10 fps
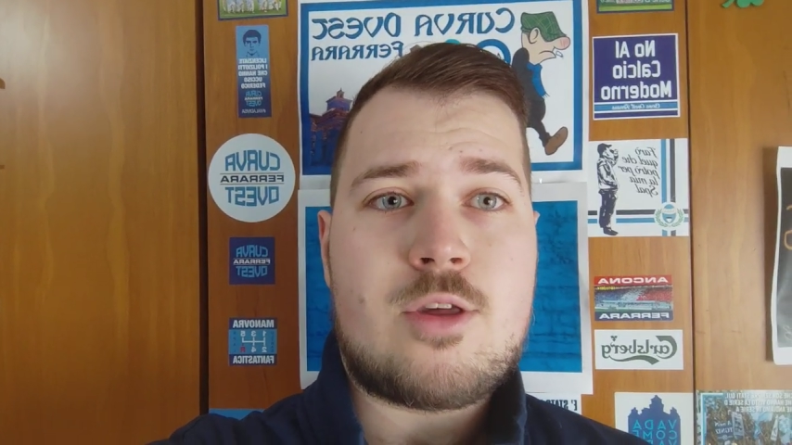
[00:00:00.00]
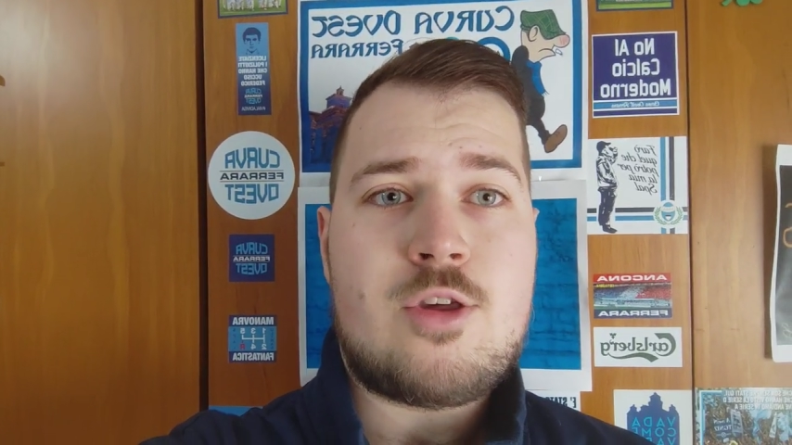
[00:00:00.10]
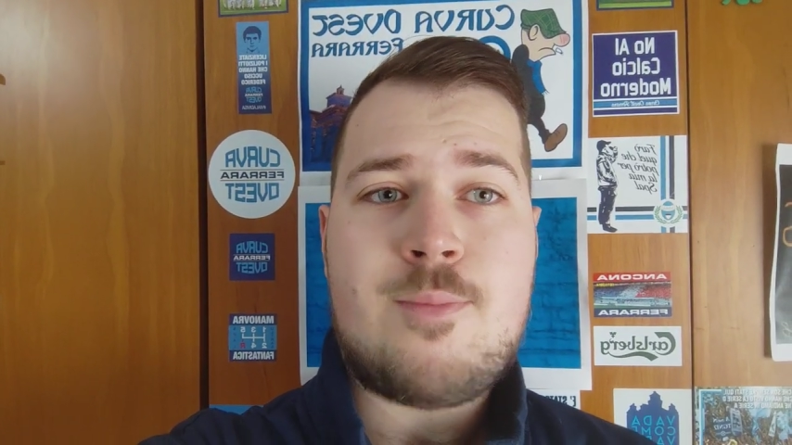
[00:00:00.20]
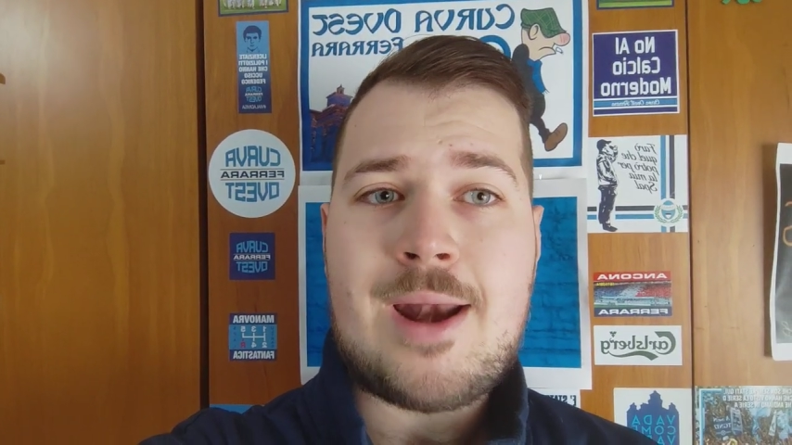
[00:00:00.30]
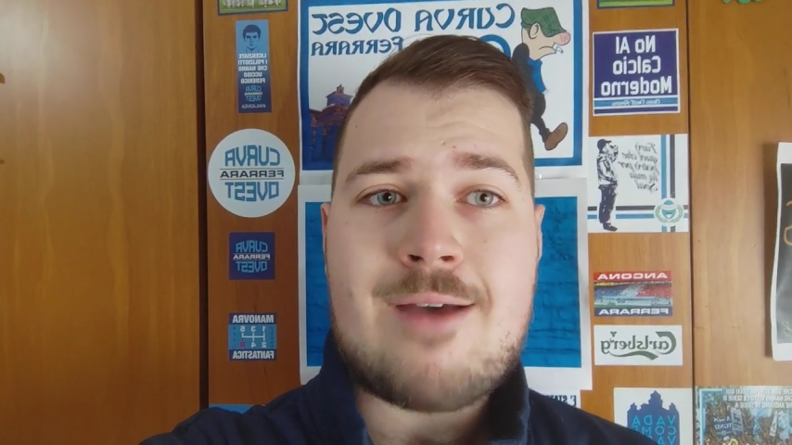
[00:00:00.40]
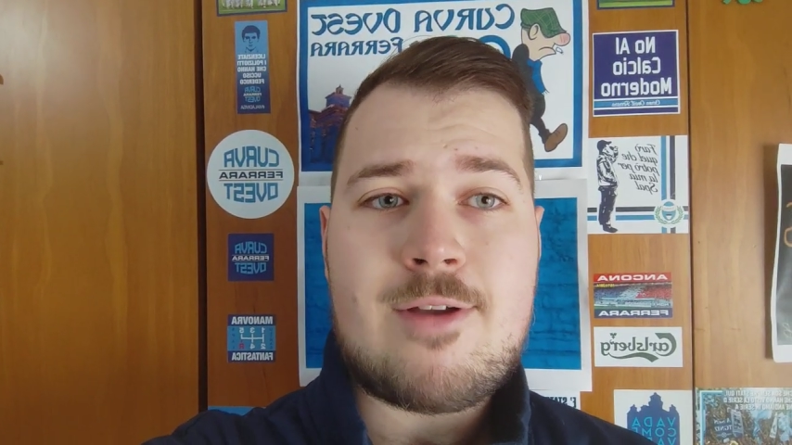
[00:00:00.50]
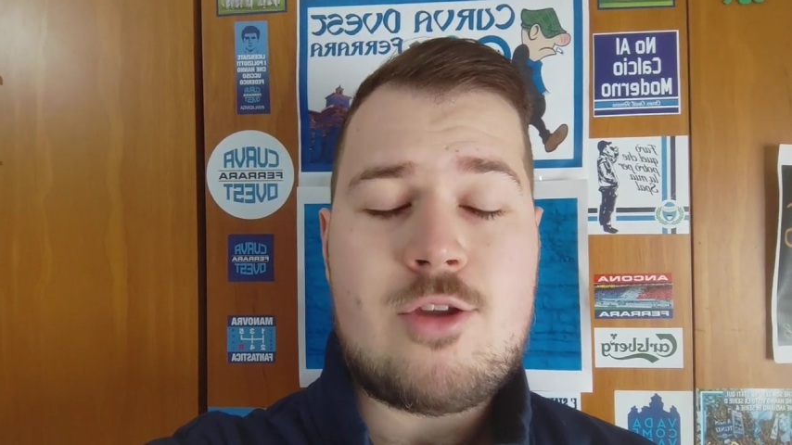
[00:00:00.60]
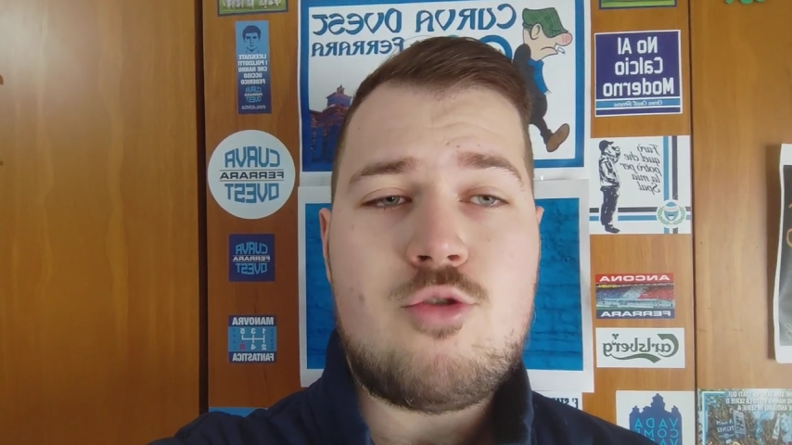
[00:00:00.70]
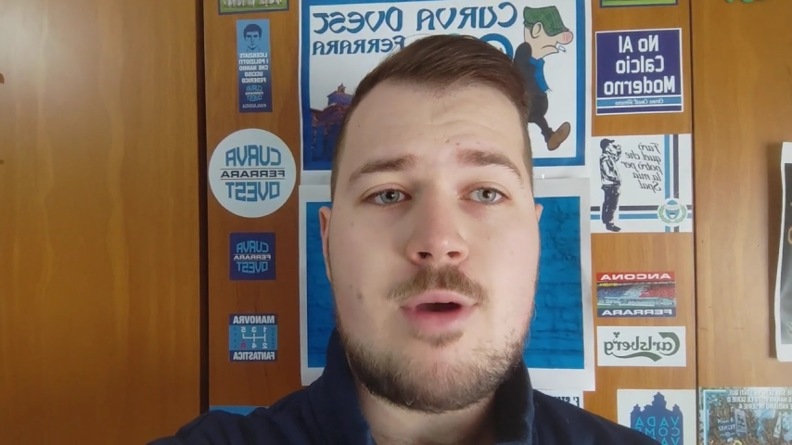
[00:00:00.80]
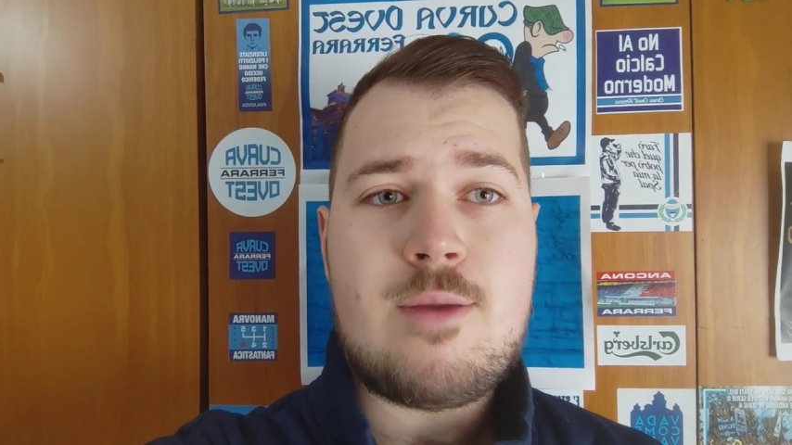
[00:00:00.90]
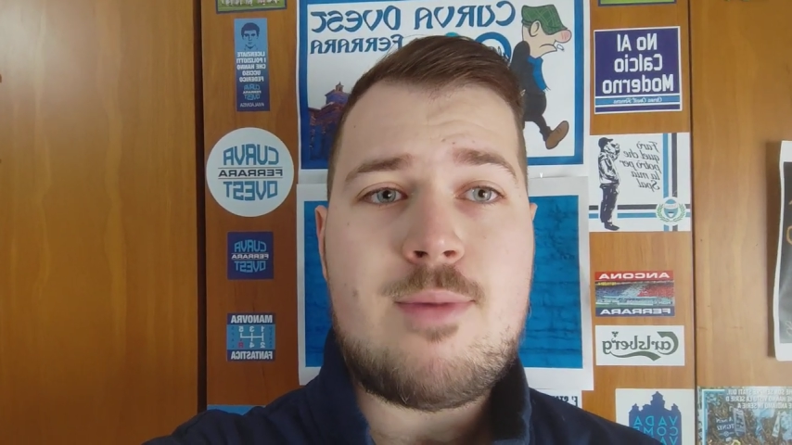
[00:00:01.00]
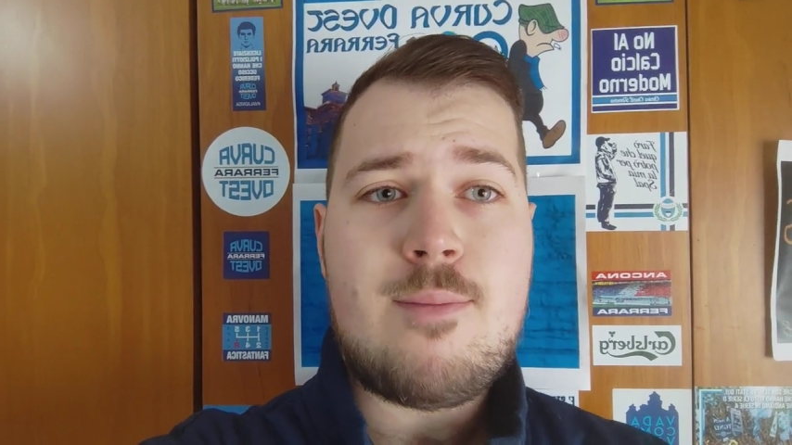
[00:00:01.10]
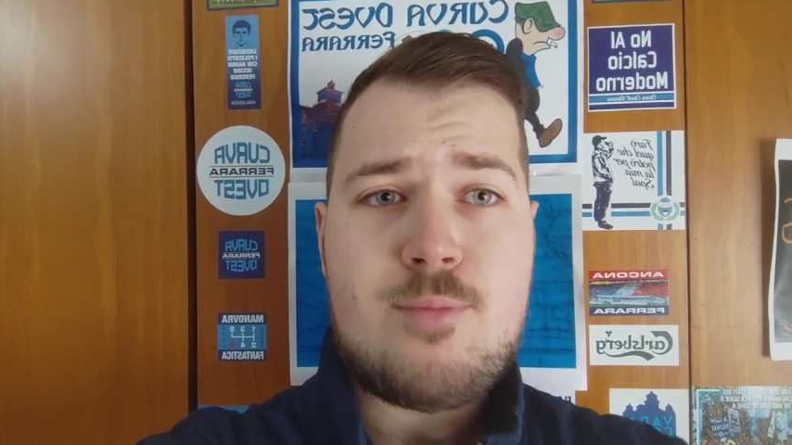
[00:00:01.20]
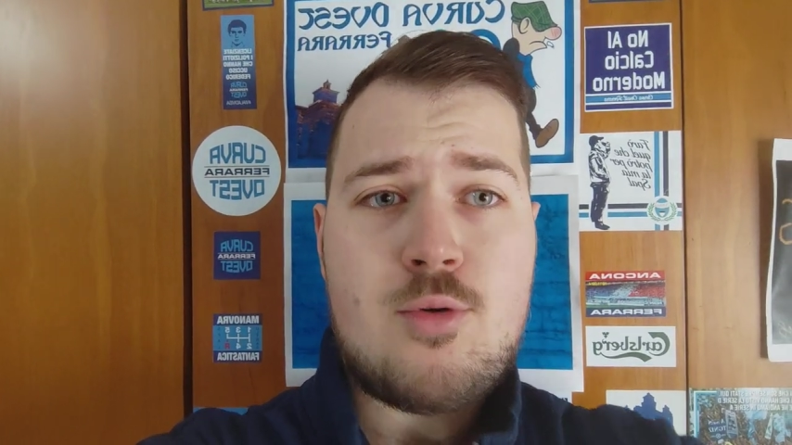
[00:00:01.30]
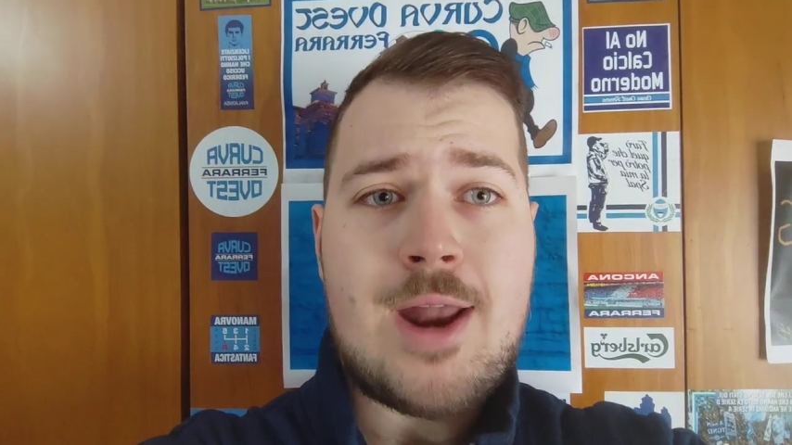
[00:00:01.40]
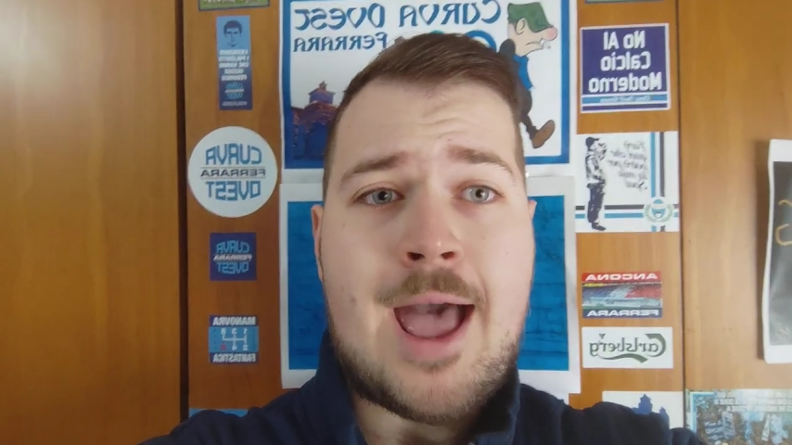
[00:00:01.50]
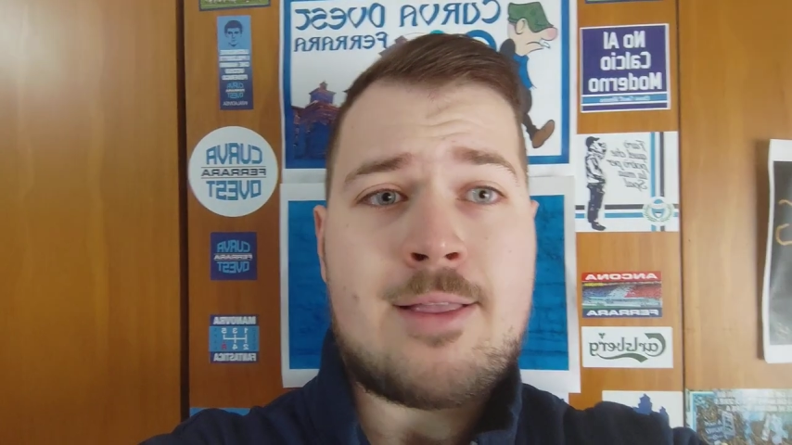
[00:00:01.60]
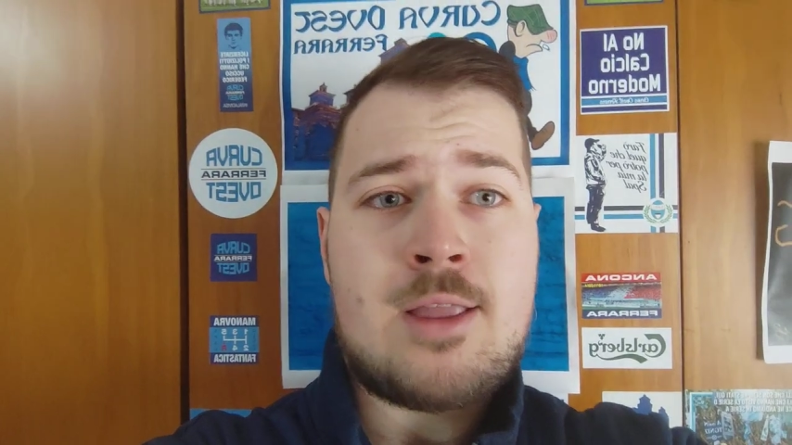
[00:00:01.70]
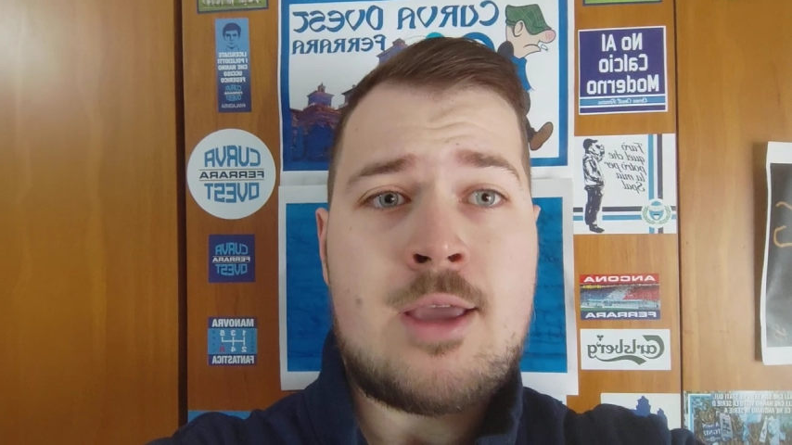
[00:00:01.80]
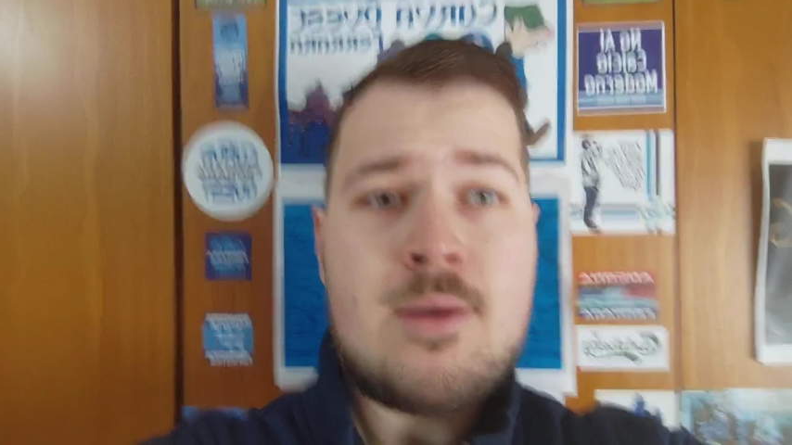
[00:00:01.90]
si parlava di numeri ben più
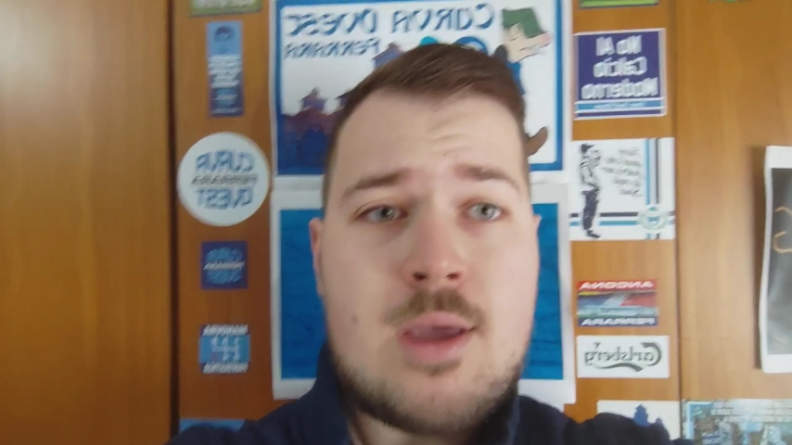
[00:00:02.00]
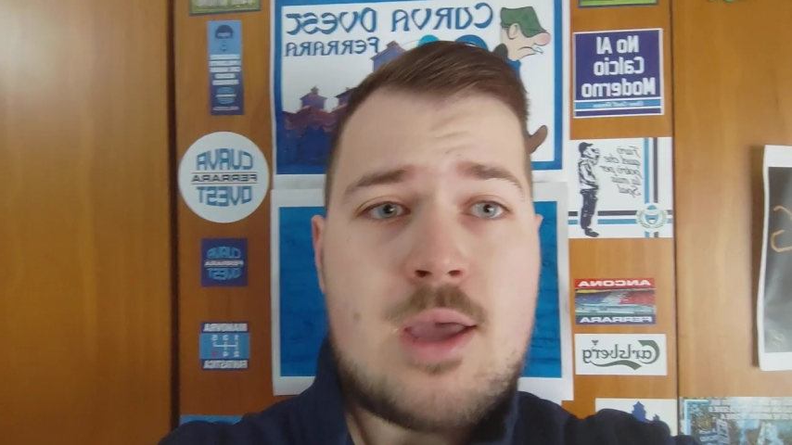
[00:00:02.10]
grandi